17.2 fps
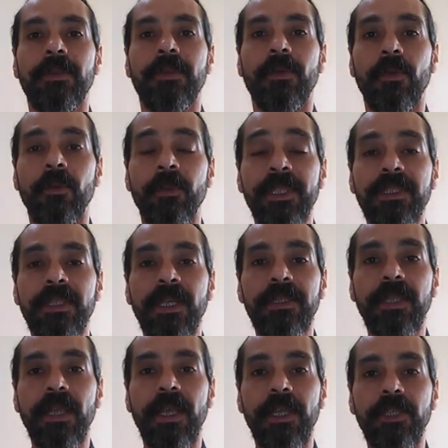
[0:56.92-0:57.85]
Uma
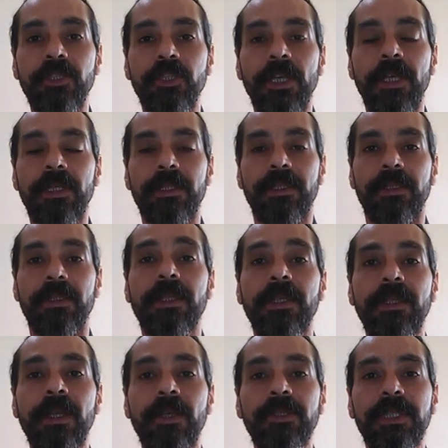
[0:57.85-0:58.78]
estratégia
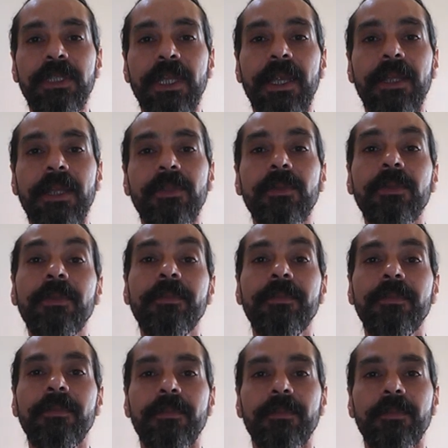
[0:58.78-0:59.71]
que deu certo
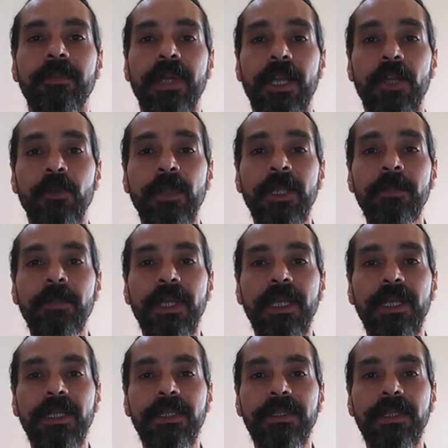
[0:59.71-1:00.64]
para uma
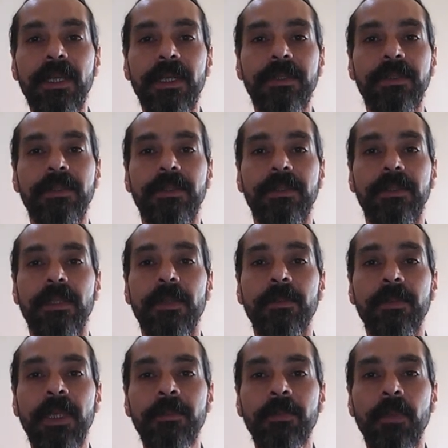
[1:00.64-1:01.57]
empresa
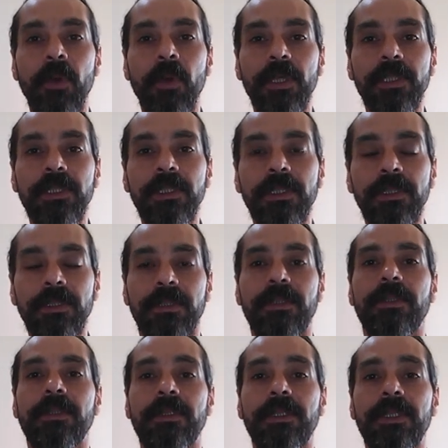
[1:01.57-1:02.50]
também pode
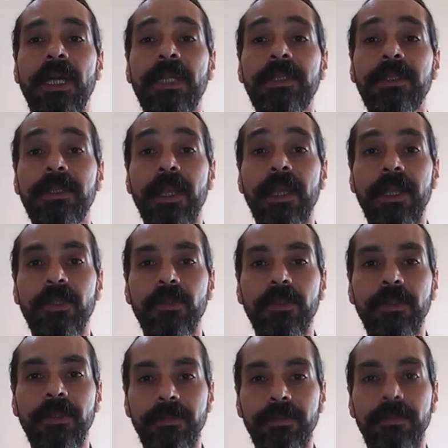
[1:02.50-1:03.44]
dar certo.